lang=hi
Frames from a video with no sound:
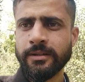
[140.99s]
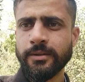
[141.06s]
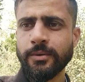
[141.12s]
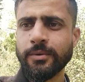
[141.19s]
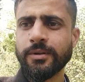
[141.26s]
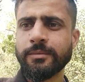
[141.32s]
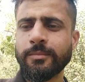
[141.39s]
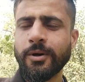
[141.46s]

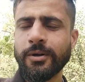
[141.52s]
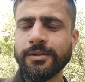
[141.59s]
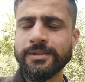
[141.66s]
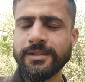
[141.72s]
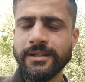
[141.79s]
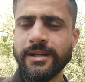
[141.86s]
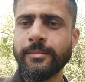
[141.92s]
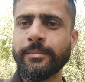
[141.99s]
क्योंकि बहुत
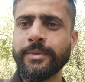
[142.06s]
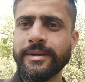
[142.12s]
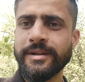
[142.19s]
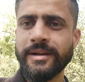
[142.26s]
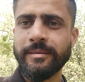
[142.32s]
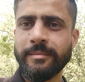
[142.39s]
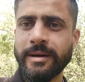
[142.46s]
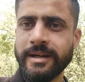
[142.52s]
सी
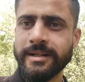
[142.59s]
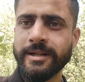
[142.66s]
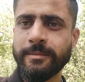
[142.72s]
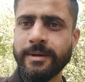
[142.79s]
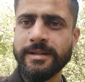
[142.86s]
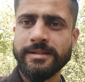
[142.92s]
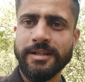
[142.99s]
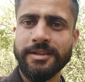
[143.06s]
कंपनियां मार्केट
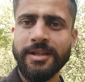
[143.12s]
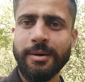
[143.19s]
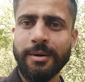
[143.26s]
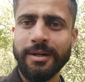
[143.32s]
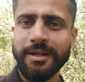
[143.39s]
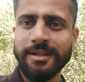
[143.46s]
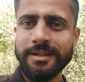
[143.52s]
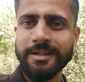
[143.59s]
में ऐसा दावा
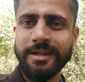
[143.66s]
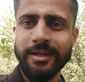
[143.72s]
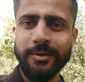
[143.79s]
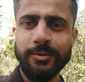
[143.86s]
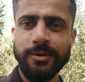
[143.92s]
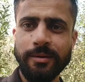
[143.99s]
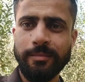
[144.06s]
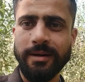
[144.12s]
करती है
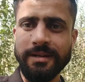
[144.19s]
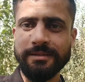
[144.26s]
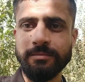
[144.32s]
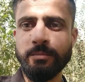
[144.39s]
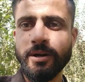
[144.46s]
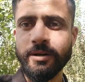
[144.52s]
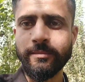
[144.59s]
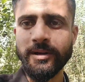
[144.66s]
कि उनके पास
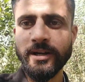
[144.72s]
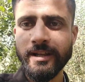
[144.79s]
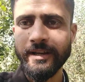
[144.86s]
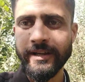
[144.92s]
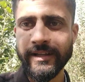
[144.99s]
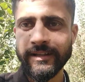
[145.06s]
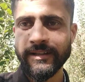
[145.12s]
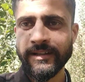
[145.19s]
बर्ड बिल्डर
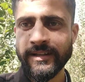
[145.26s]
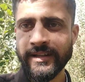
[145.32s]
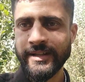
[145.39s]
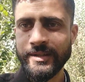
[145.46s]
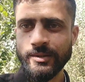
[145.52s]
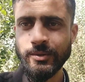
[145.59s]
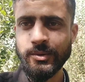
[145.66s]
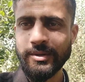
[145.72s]
है
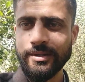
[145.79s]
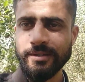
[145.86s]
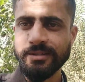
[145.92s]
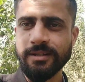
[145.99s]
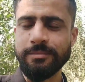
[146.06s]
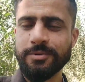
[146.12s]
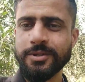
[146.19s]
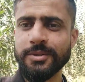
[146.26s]
तो इन
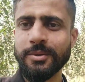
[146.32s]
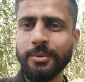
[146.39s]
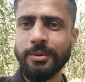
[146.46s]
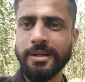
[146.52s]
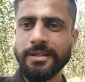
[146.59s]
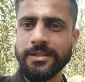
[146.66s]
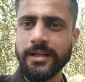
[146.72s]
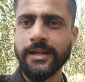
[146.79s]
सब चीज़ों
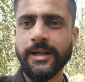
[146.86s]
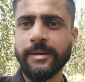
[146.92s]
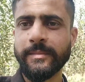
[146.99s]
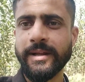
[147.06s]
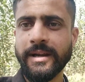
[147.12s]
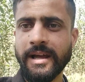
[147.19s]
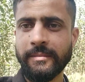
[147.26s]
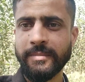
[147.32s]
के चक्कर
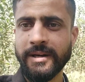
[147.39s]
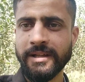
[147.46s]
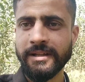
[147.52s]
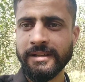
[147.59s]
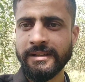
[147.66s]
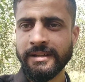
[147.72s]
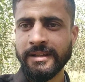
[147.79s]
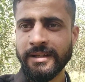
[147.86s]
में ना पड़े
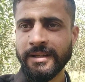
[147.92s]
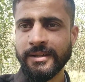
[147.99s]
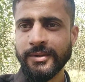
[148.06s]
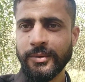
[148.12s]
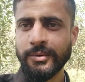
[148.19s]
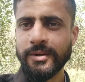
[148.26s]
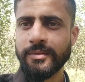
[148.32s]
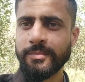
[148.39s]

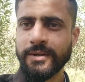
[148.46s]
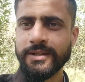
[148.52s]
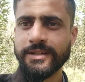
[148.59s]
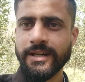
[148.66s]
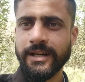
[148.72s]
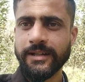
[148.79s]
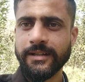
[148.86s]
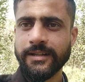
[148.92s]
क्योंकि
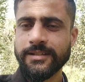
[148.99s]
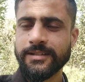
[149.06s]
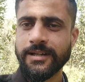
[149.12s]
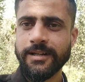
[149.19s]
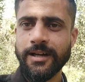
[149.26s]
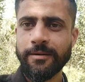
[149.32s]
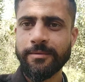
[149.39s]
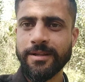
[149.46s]
पीजीआर का
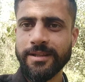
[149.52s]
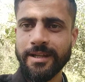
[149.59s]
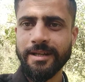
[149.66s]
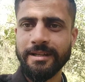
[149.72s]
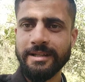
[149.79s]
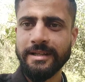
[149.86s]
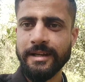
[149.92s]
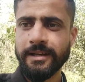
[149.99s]
रिज़ल्ट आपने
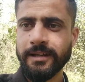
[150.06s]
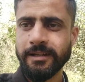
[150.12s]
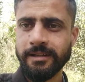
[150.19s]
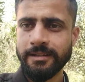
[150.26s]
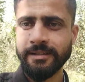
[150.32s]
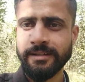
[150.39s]
देख लिया है